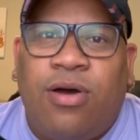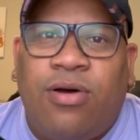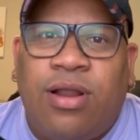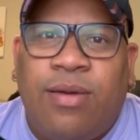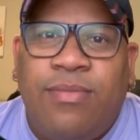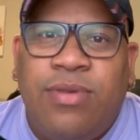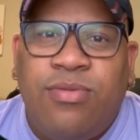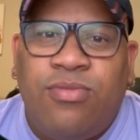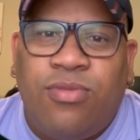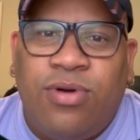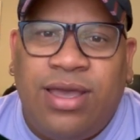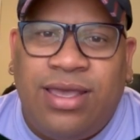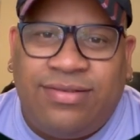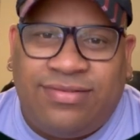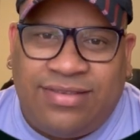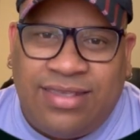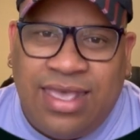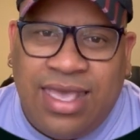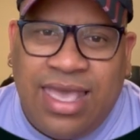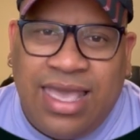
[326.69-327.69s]
ahora mismo
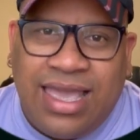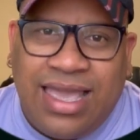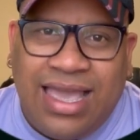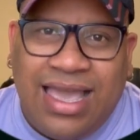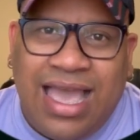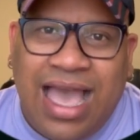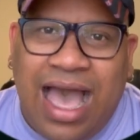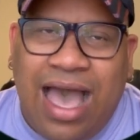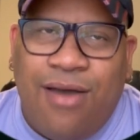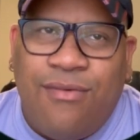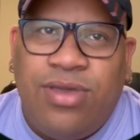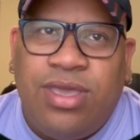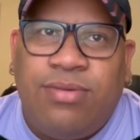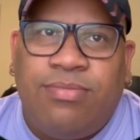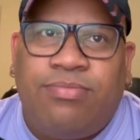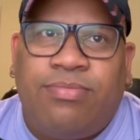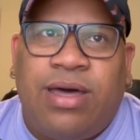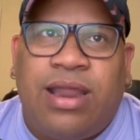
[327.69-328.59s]
es Gaby.